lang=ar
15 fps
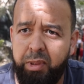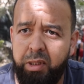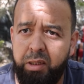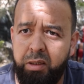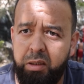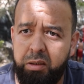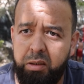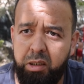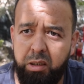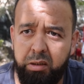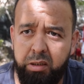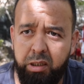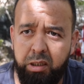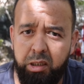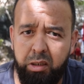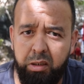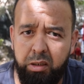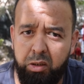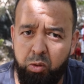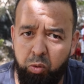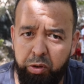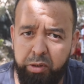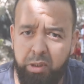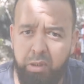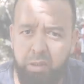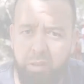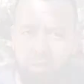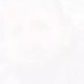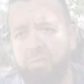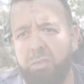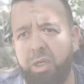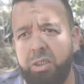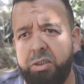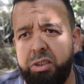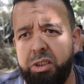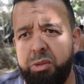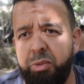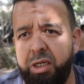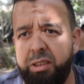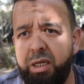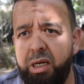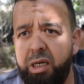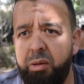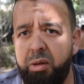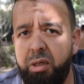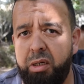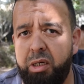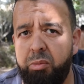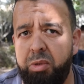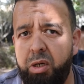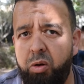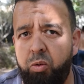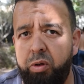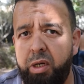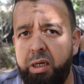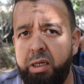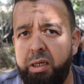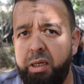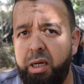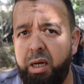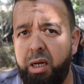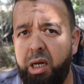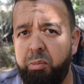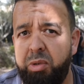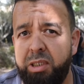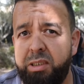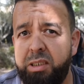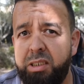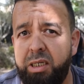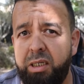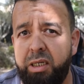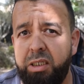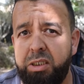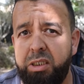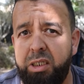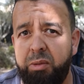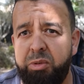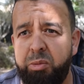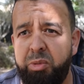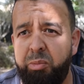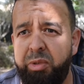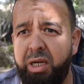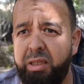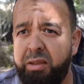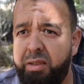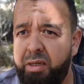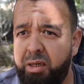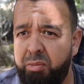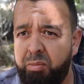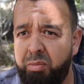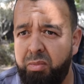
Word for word: داك الوحده الشرجمه ديال الرمله اخويا كنا قبل الزلزال كتجينا ب 800 درهم